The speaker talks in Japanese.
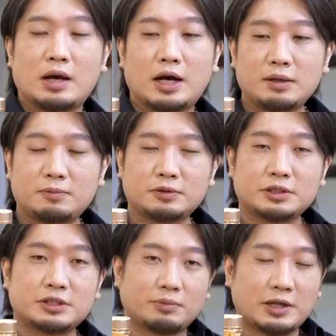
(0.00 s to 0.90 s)
ハイボール
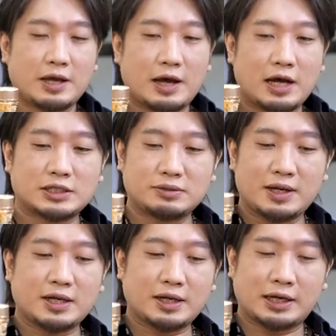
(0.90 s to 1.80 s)
にしてもね味
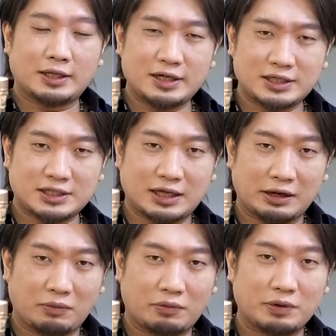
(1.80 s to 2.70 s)
わいがかなりしっか
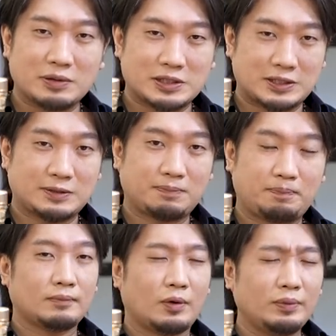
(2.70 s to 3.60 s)
り残ります。
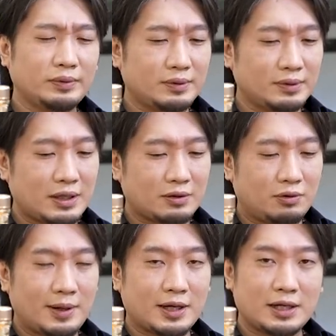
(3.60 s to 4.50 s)
ほんとね
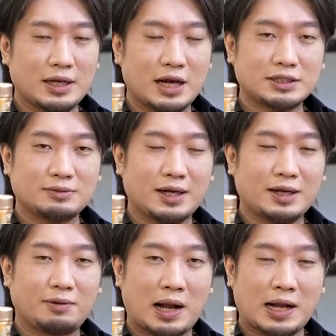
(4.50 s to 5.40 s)
細かい味わい
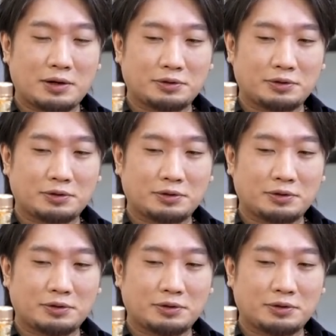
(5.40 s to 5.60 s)
が分か